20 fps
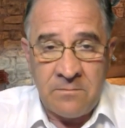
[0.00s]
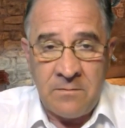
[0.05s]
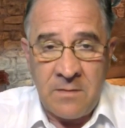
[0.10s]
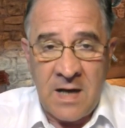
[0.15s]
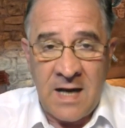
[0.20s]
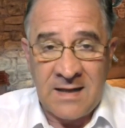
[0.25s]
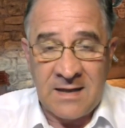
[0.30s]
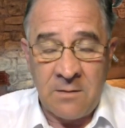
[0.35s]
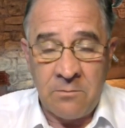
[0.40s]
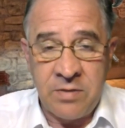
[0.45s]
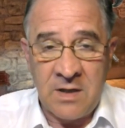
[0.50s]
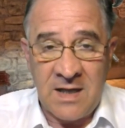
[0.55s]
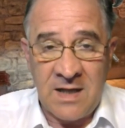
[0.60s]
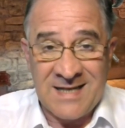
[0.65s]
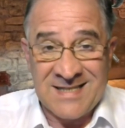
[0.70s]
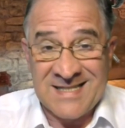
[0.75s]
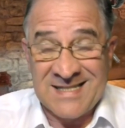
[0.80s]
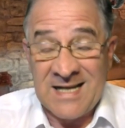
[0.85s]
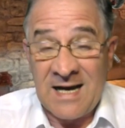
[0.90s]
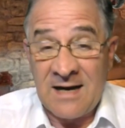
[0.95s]
это была
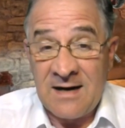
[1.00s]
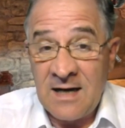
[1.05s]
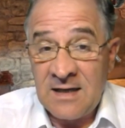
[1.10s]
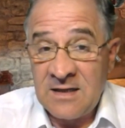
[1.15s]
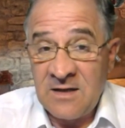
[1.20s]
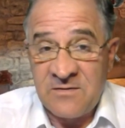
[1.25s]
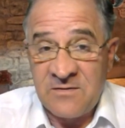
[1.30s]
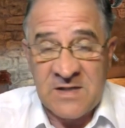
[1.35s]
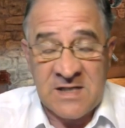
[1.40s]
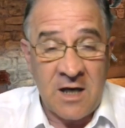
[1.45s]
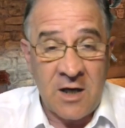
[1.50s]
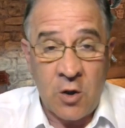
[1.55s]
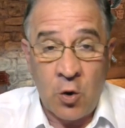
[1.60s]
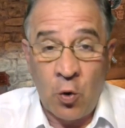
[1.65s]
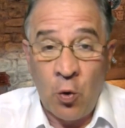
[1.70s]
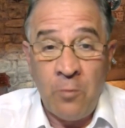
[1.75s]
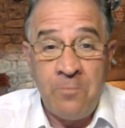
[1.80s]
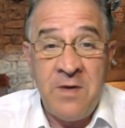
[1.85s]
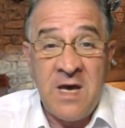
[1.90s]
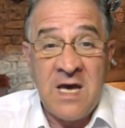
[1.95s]
Саратовская
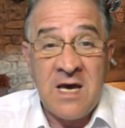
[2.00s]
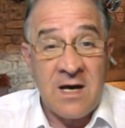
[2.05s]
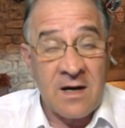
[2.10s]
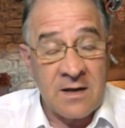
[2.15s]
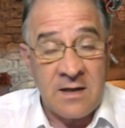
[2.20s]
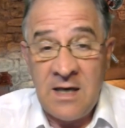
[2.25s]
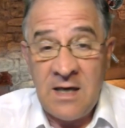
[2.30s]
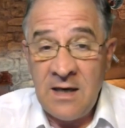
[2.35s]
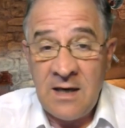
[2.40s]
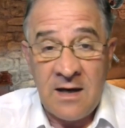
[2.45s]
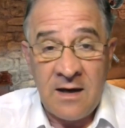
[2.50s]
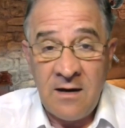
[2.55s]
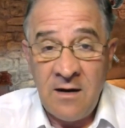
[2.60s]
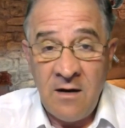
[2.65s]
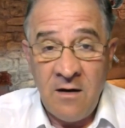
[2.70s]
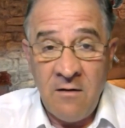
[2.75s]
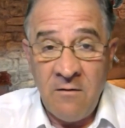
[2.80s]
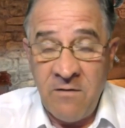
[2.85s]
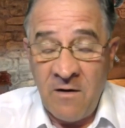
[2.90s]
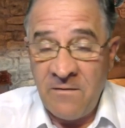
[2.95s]
губерния
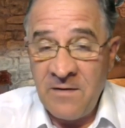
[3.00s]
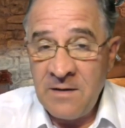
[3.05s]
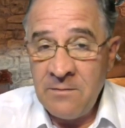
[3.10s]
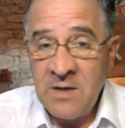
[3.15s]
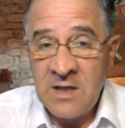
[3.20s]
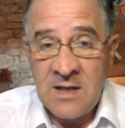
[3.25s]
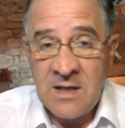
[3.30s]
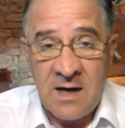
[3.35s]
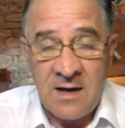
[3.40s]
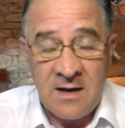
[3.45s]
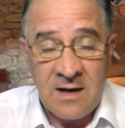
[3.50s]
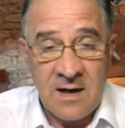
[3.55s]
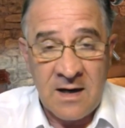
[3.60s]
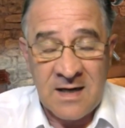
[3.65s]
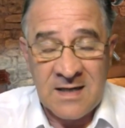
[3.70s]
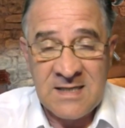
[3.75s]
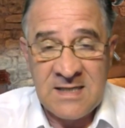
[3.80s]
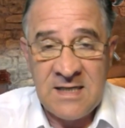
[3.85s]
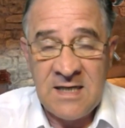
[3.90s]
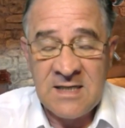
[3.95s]
во времена
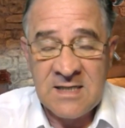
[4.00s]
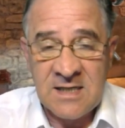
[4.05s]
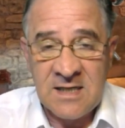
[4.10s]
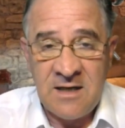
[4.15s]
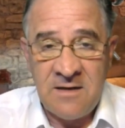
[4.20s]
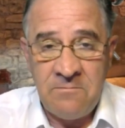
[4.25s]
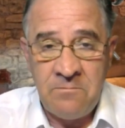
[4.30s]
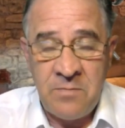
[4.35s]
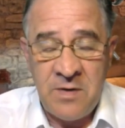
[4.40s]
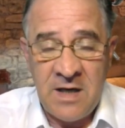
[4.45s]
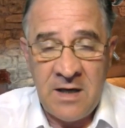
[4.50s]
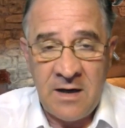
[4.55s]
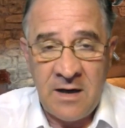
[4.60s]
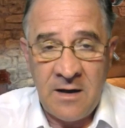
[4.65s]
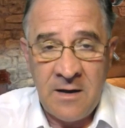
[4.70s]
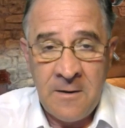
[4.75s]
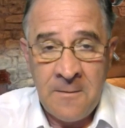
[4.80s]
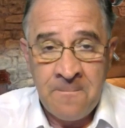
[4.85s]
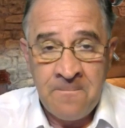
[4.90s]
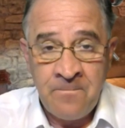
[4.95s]
Российской
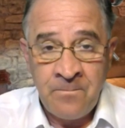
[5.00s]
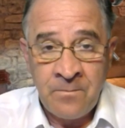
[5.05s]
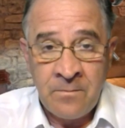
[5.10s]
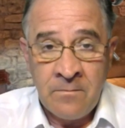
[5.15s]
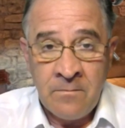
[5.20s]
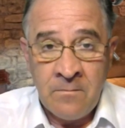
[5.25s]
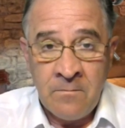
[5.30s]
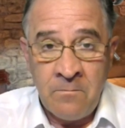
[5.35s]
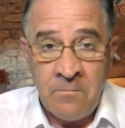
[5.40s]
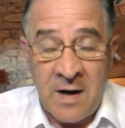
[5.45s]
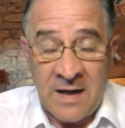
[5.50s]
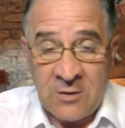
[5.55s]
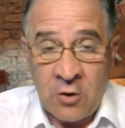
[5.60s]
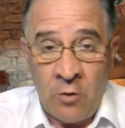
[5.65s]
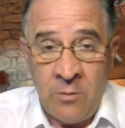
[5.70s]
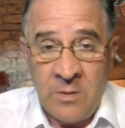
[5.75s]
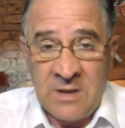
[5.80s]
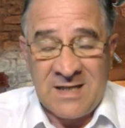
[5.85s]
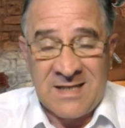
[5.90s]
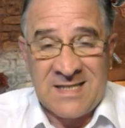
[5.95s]
империи,
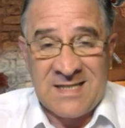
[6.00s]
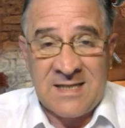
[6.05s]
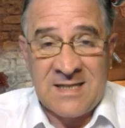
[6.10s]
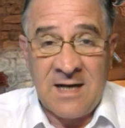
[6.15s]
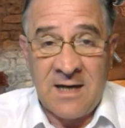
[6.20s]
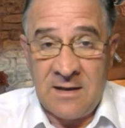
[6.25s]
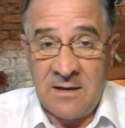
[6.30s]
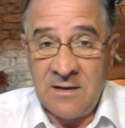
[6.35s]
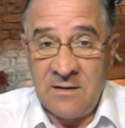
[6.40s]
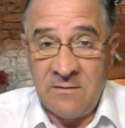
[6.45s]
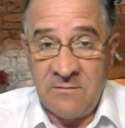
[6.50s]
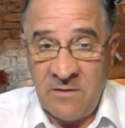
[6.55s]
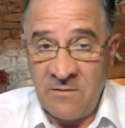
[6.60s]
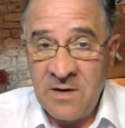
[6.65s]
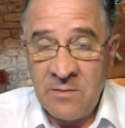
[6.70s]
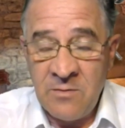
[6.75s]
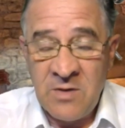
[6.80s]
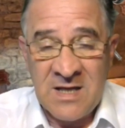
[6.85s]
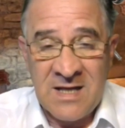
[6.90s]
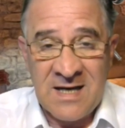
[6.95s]
потом это стало во
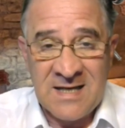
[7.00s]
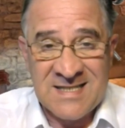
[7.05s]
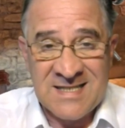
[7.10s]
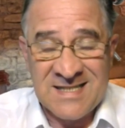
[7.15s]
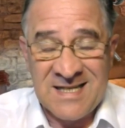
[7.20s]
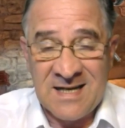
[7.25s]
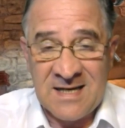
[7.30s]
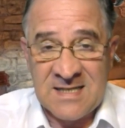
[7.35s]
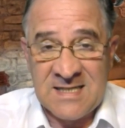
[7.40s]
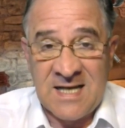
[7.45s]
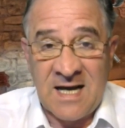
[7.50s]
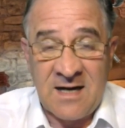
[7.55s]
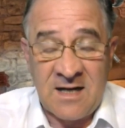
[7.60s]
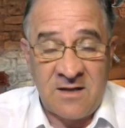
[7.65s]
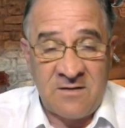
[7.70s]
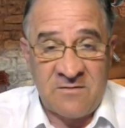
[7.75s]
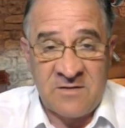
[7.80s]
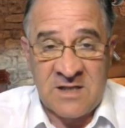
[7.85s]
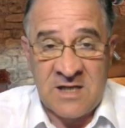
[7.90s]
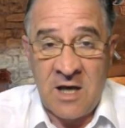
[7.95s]
времена СССР
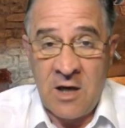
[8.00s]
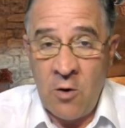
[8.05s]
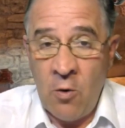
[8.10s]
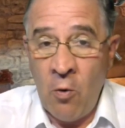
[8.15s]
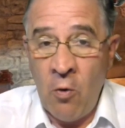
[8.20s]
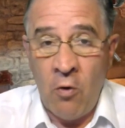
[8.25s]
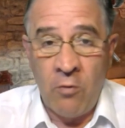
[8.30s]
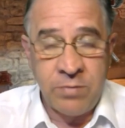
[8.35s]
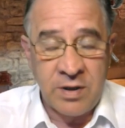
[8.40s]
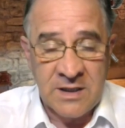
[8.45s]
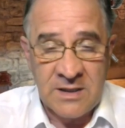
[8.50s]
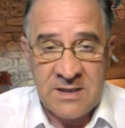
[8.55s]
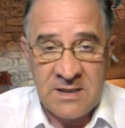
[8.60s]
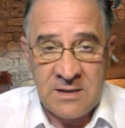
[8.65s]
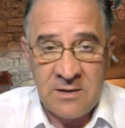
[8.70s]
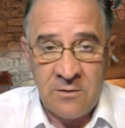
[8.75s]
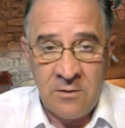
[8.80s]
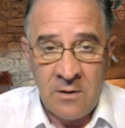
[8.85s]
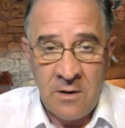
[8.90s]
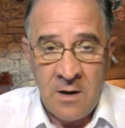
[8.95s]
Саратовской
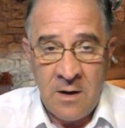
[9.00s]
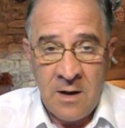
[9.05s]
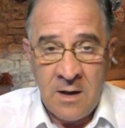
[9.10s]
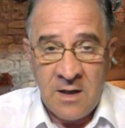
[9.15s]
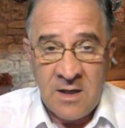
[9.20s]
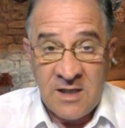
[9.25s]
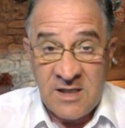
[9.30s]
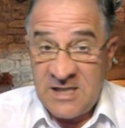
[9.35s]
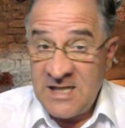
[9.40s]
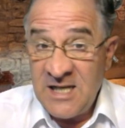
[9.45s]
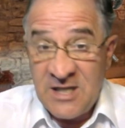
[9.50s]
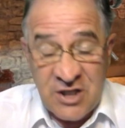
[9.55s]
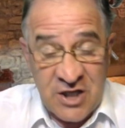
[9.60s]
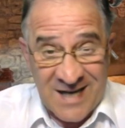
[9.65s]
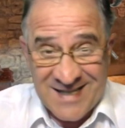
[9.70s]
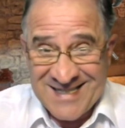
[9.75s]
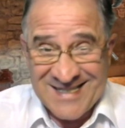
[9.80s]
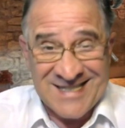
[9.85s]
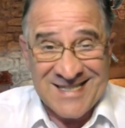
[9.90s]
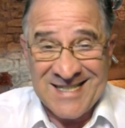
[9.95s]
областью,
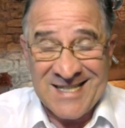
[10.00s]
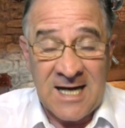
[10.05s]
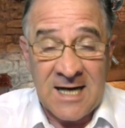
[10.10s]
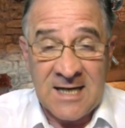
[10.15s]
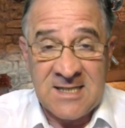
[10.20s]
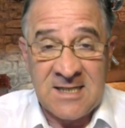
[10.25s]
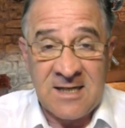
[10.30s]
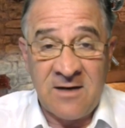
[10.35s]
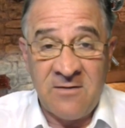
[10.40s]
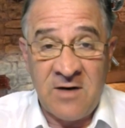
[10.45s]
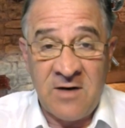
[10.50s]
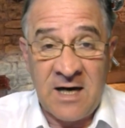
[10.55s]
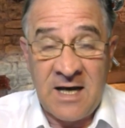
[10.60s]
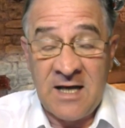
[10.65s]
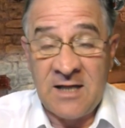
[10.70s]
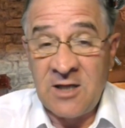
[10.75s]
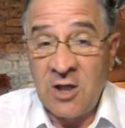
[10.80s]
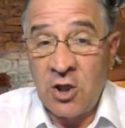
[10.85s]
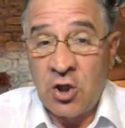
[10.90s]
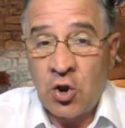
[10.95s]
сейчас, кстати говоря,
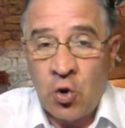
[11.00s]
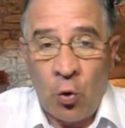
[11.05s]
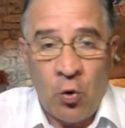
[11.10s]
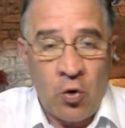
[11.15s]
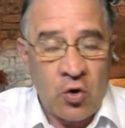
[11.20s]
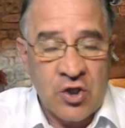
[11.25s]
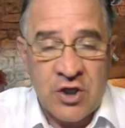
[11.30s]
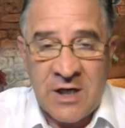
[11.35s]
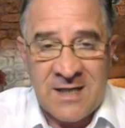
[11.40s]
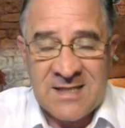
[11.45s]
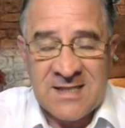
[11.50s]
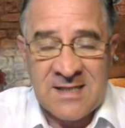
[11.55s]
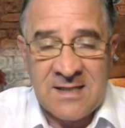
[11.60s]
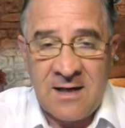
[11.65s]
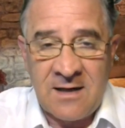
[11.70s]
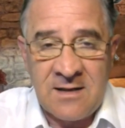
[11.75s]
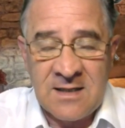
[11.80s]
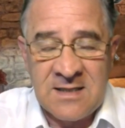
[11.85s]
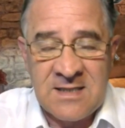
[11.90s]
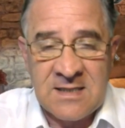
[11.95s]
это тоже
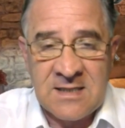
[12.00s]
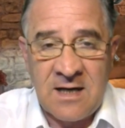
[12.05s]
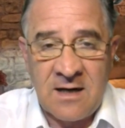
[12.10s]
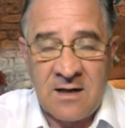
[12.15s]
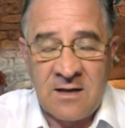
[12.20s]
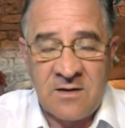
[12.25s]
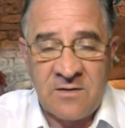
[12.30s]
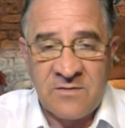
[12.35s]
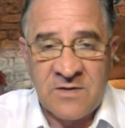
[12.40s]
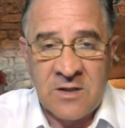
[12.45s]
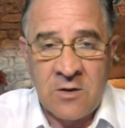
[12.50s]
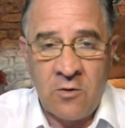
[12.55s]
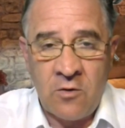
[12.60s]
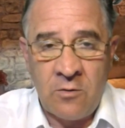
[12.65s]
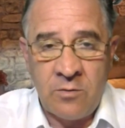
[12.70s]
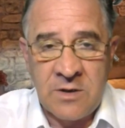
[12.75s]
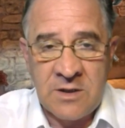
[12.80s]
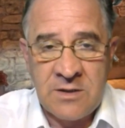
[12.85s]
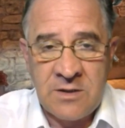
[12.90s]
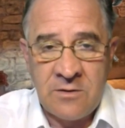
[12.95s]
осталось Саратовской
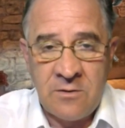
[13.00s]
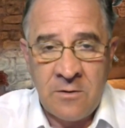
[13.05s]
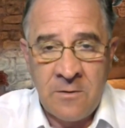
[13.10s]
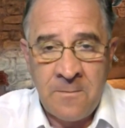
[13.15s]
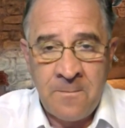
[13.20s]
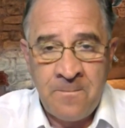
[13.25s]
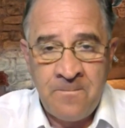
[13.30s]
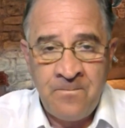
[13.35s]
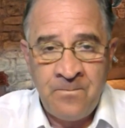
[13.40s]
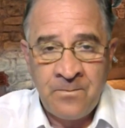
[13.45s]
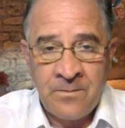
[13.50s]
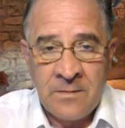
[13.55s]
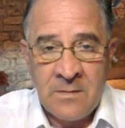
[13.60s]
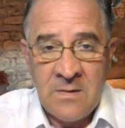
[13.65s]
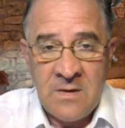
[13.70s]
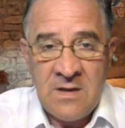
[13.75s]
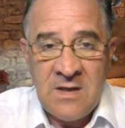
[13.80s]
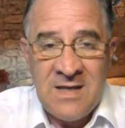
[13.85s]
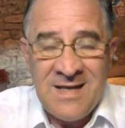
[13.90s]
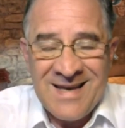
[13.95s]
областью.
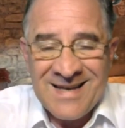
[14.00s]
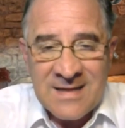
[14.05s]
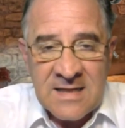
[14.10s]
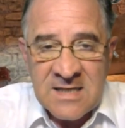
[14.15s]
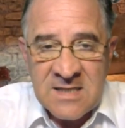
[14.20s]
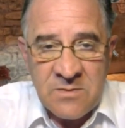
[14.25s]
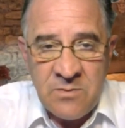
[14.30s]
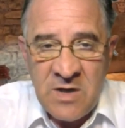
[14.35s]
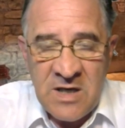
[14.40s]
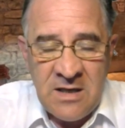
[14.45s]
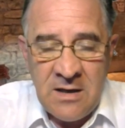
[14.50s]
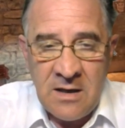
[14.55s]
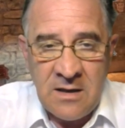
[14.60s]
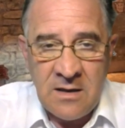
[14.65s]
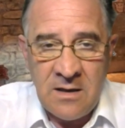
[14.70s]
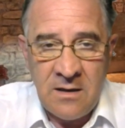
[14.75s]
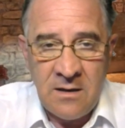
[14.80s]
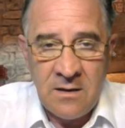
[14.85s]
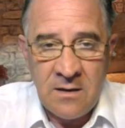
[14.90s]
Нет изменений.